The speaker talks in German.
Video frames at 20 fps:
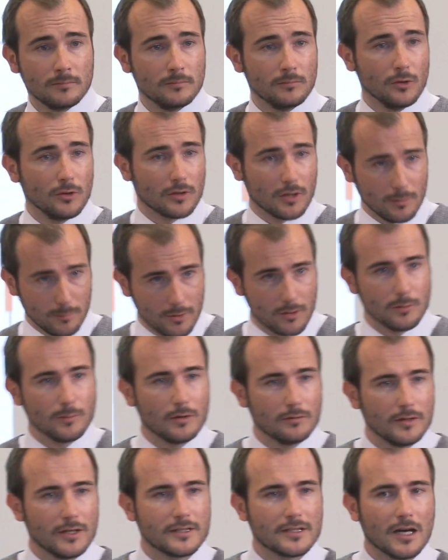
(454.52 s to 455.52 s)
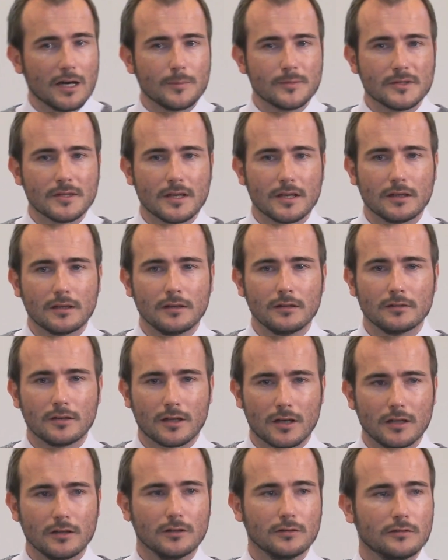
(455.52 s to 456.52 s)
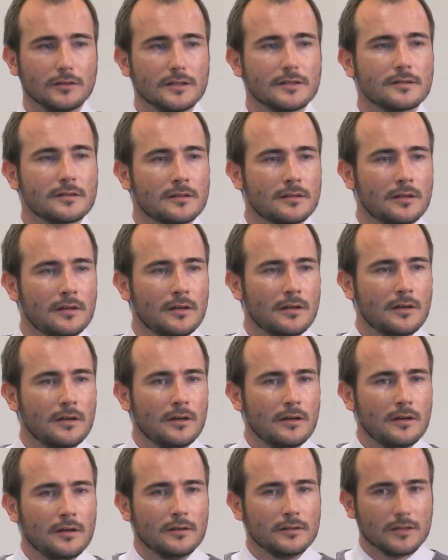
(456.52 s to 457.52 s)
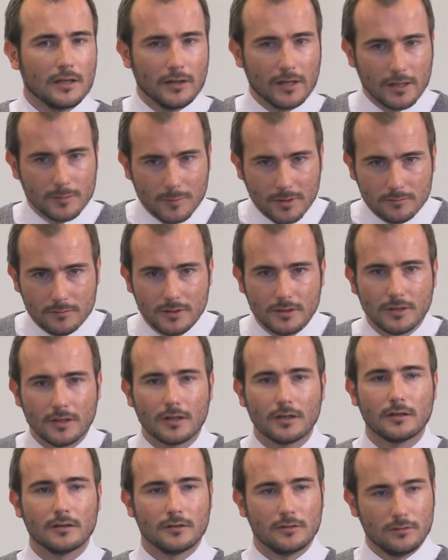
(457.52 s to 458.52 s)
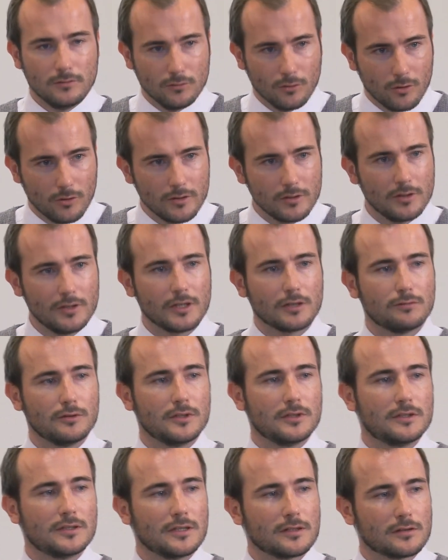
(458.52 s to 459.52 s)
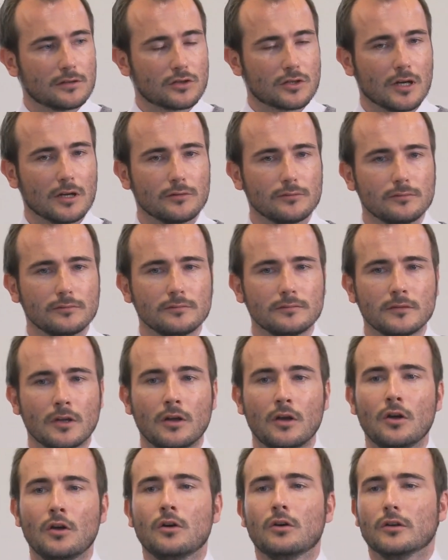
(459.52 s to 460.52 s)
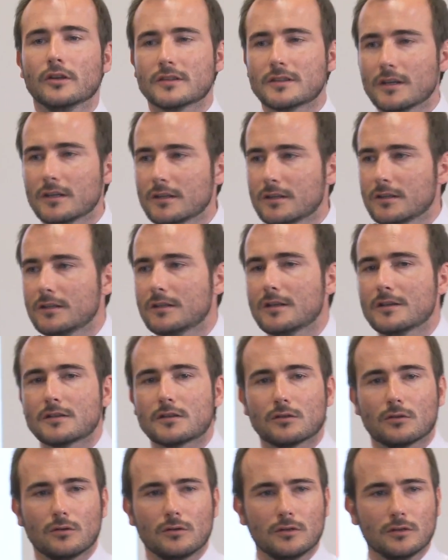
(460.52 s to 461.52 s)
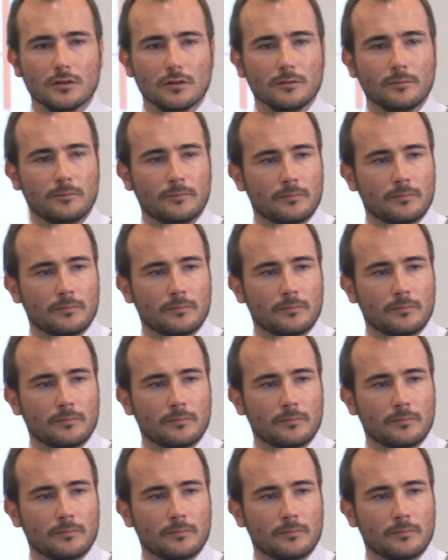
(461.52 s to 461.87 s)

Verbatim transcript: Da kann man noch mal weiter absenken, da geht noch was. Dann hat man wieder neue Liquidität geschaffen und das geht in die nächste Runde.